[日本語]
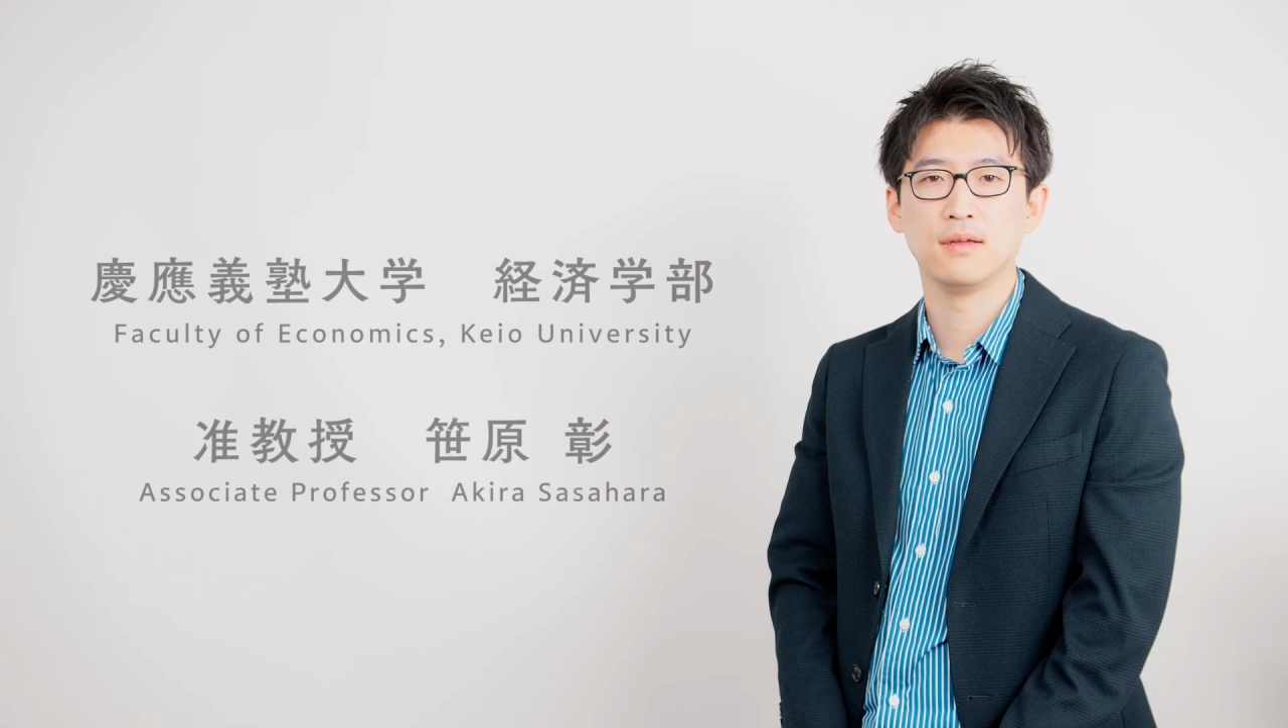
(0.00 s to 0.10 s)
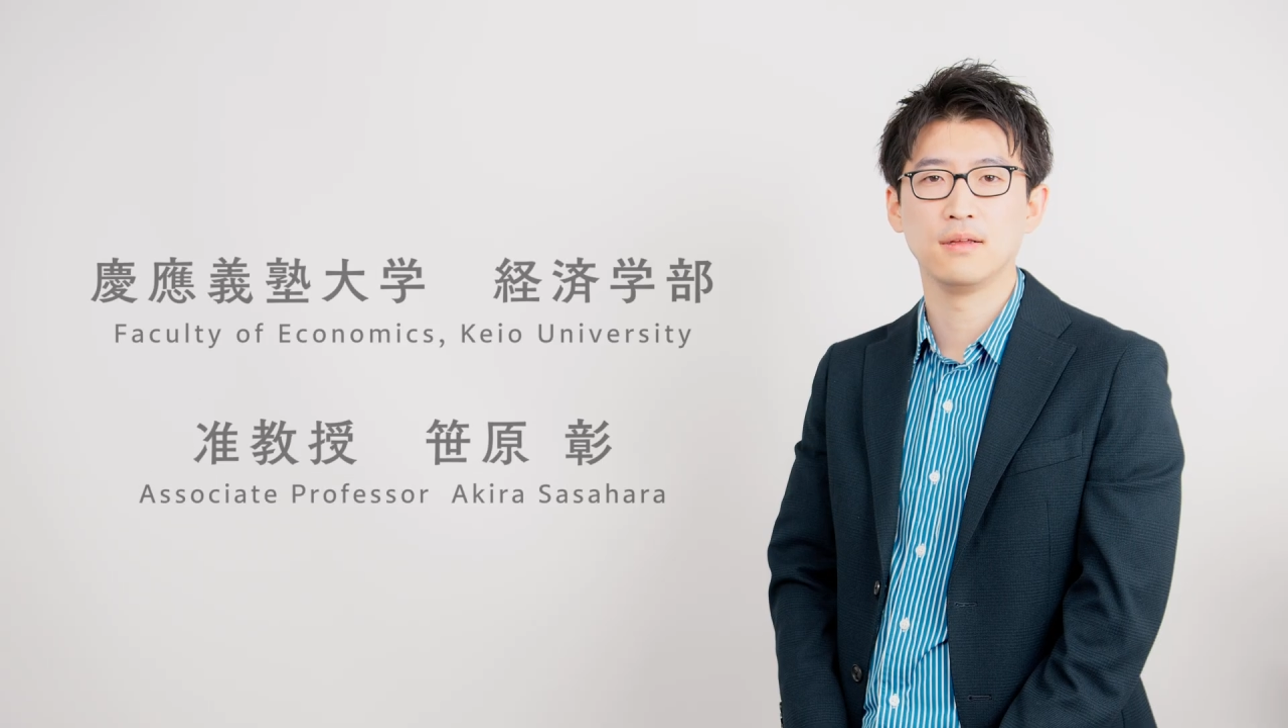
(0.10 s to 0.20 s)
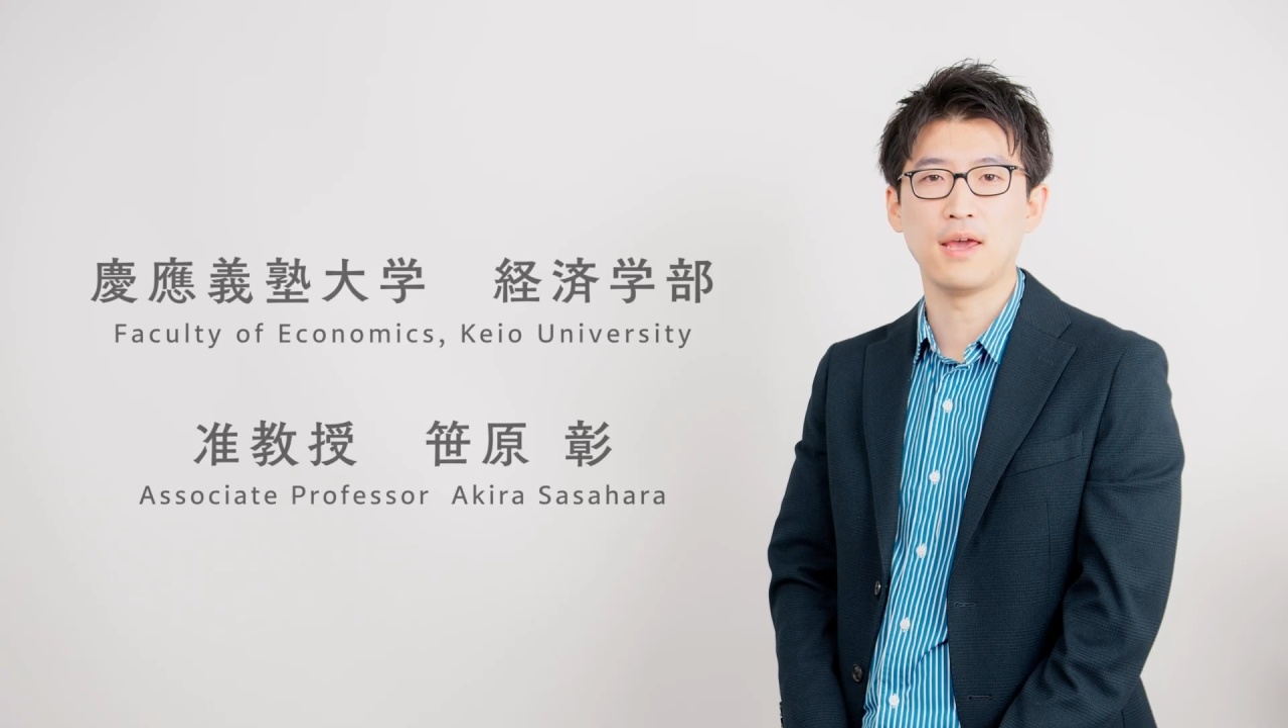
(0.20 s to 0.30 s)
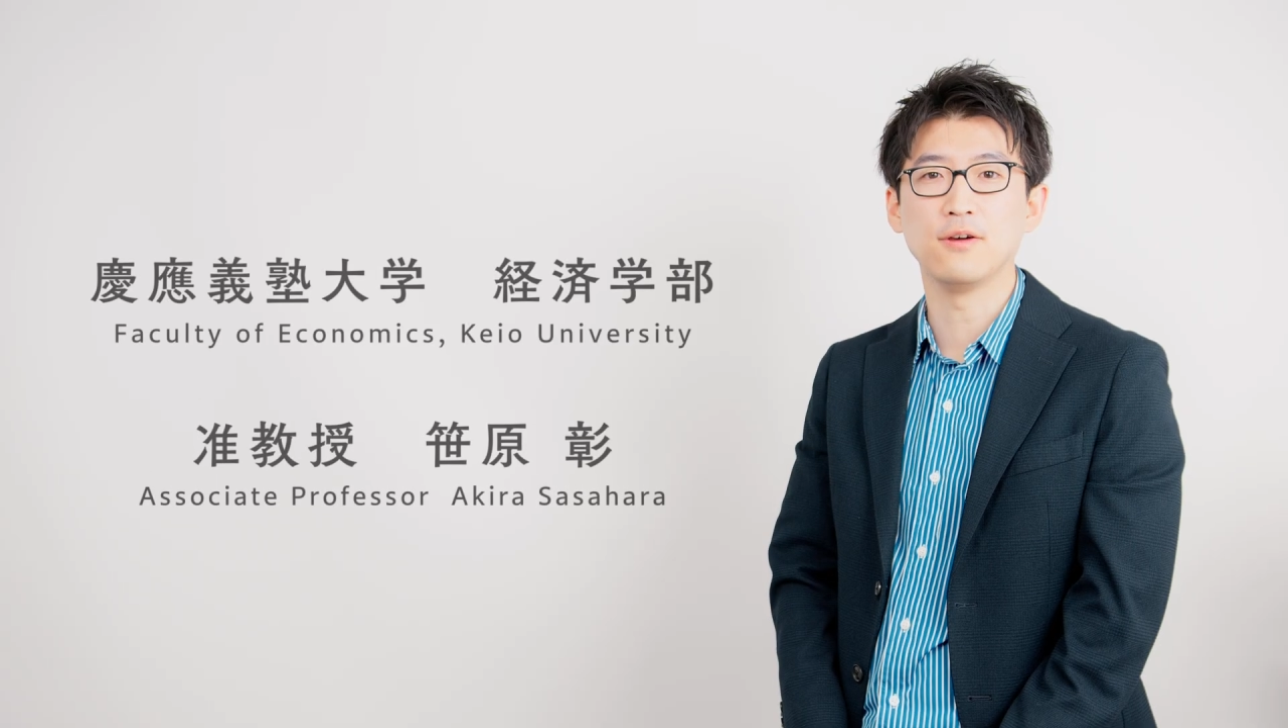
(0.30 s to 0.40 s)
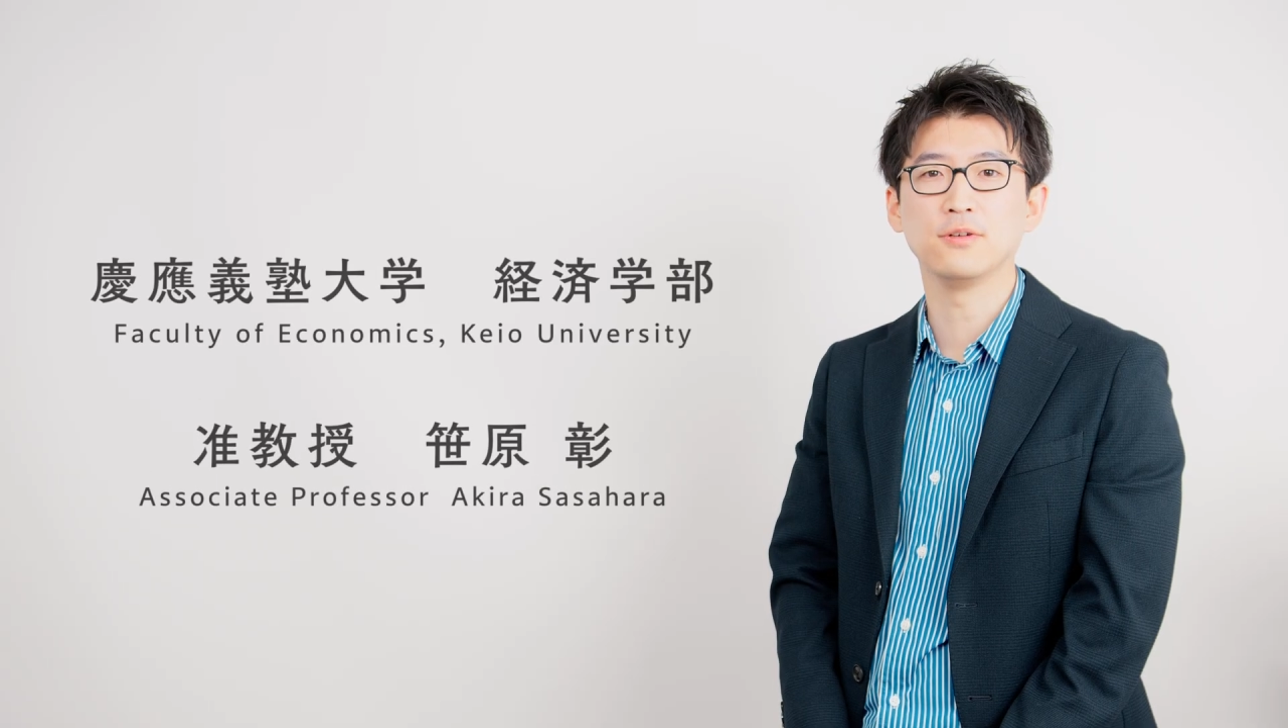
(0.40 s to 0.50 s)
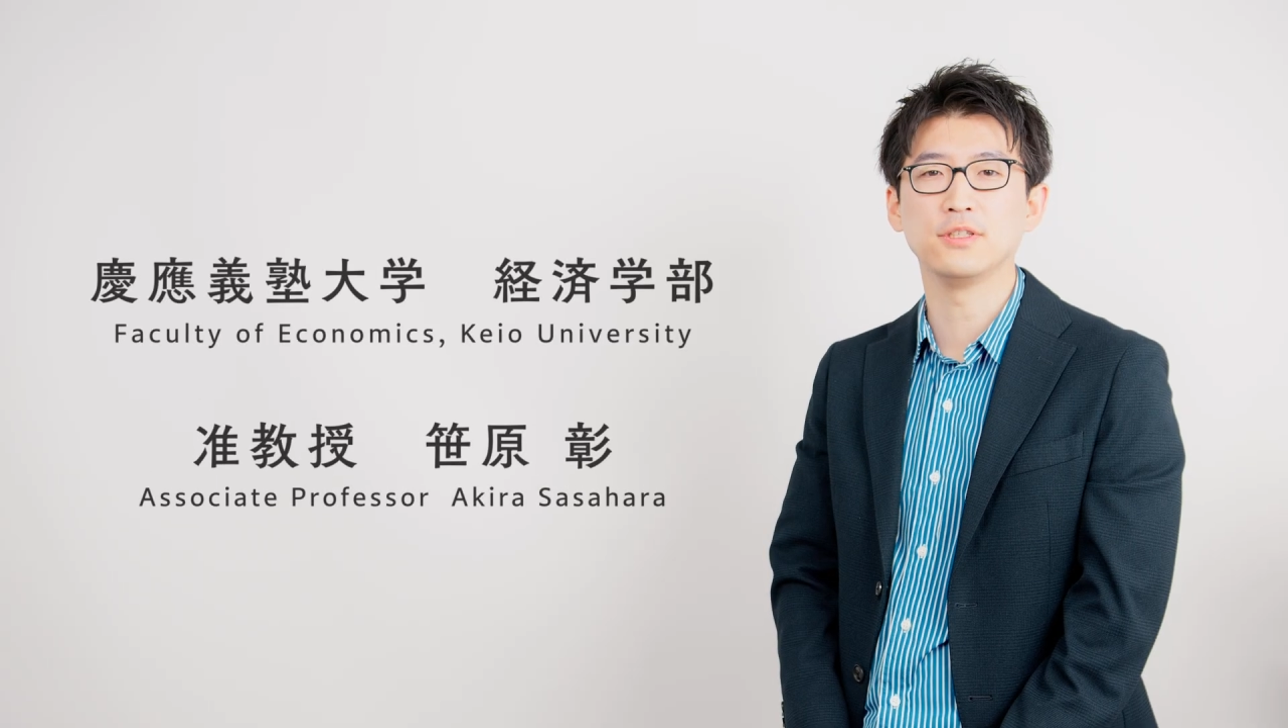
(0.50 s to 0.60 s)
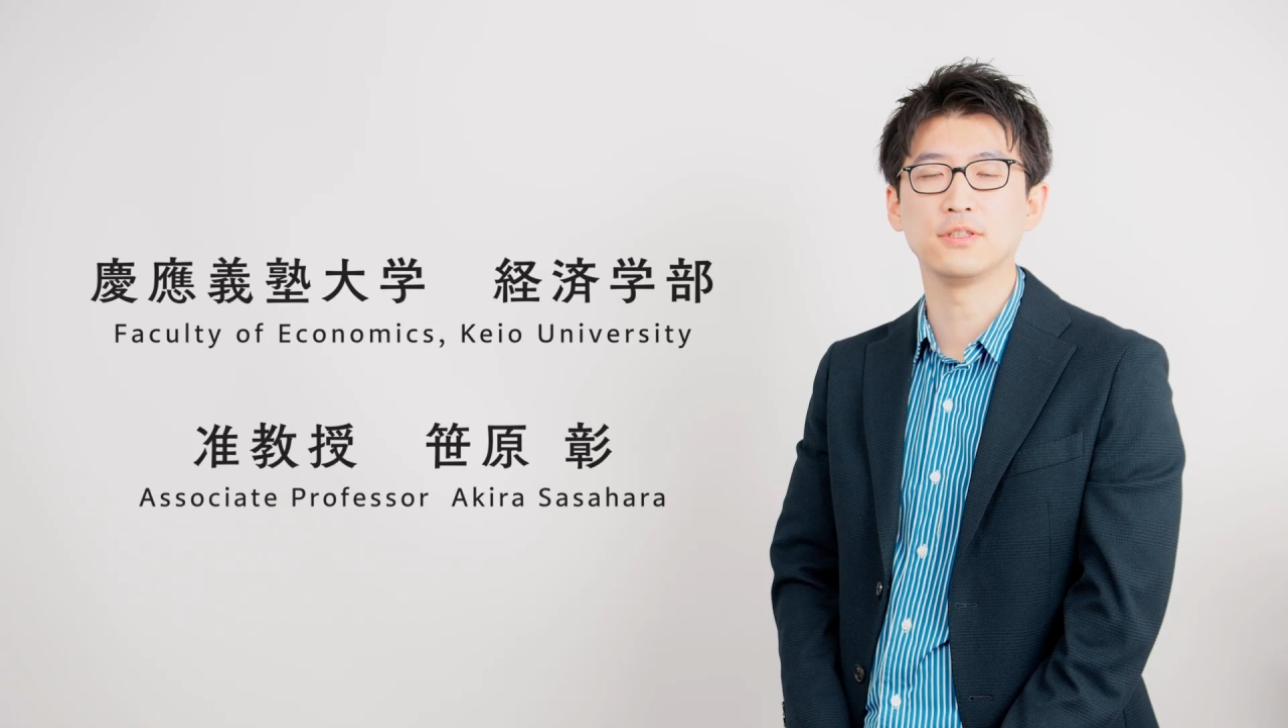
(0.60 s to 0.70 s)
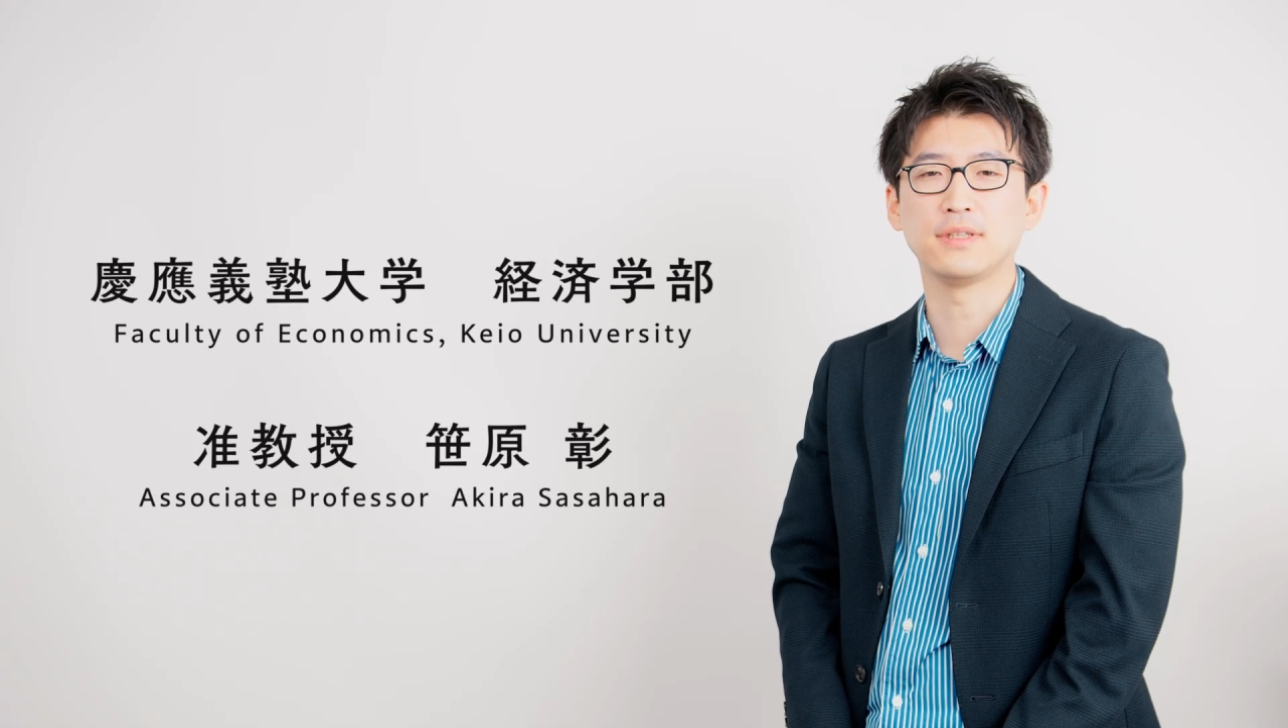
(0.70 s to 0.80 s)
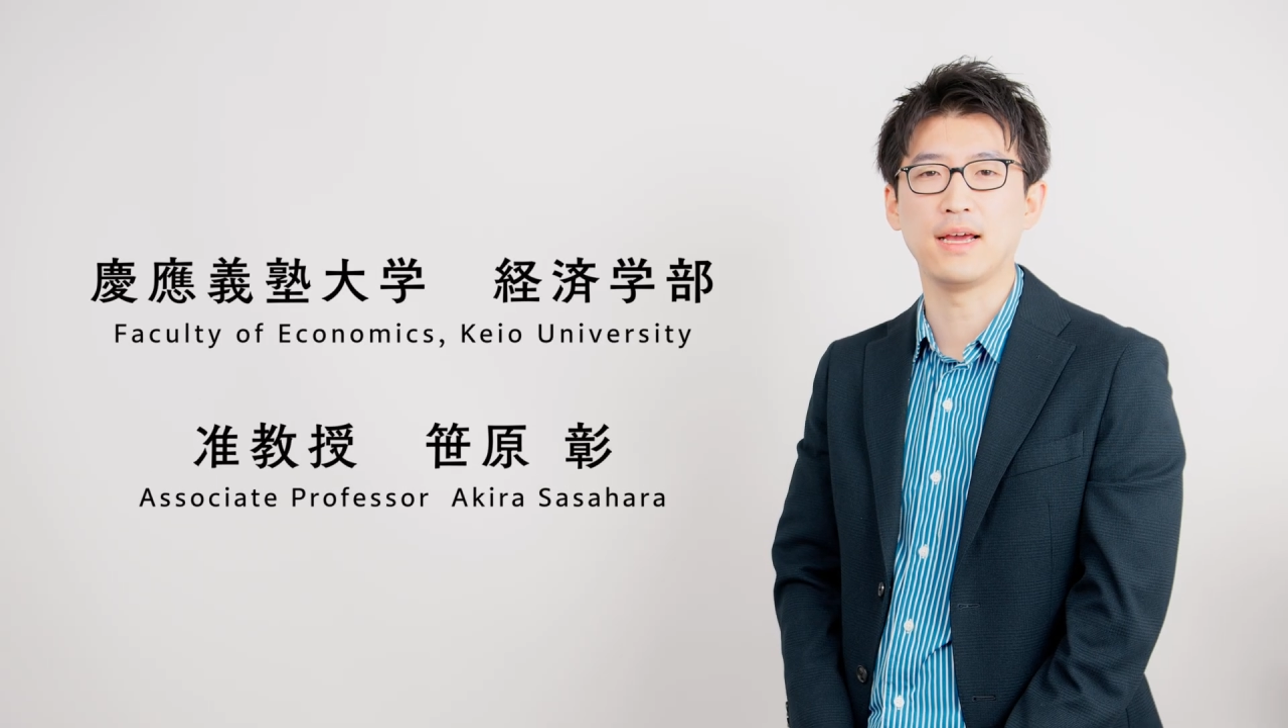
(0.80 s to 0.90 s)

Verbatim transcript: 慶應義塾